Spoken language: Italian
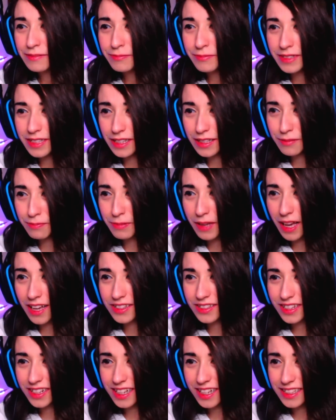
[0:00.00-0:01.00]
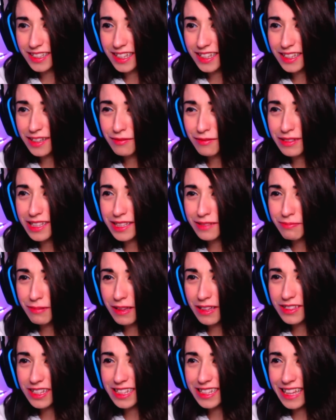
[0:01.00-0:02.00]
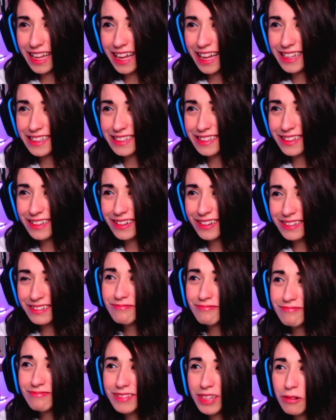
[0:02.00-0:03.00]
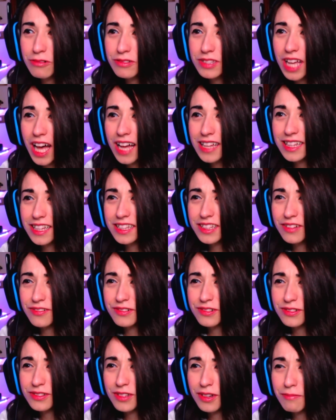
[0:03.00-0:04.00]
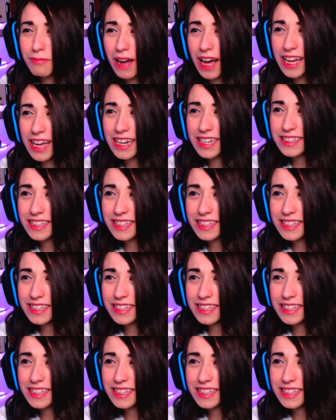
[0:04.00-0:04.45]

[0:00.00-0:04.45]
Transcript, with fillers: Mi dispiace, casetta, mi dispiace tanto! L'ho usata, ti è voluto bene!